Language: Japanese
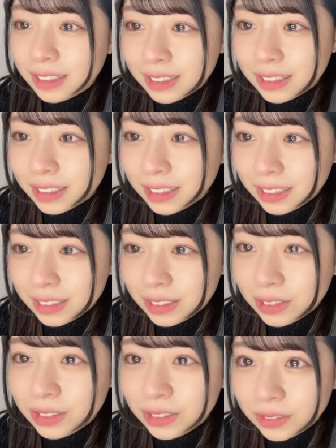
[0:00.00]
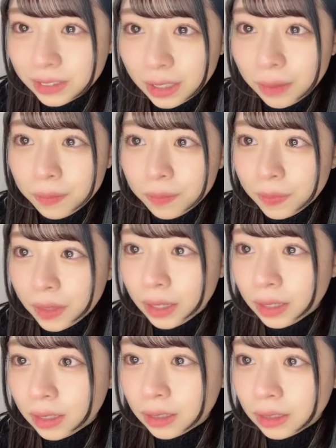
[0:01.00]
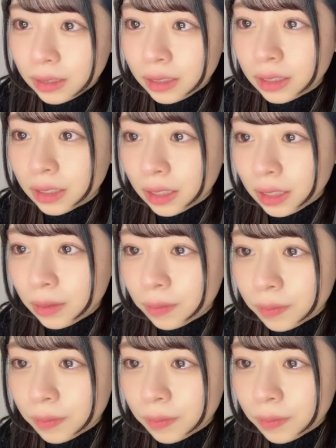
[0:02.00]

確かにショールームね花出てたね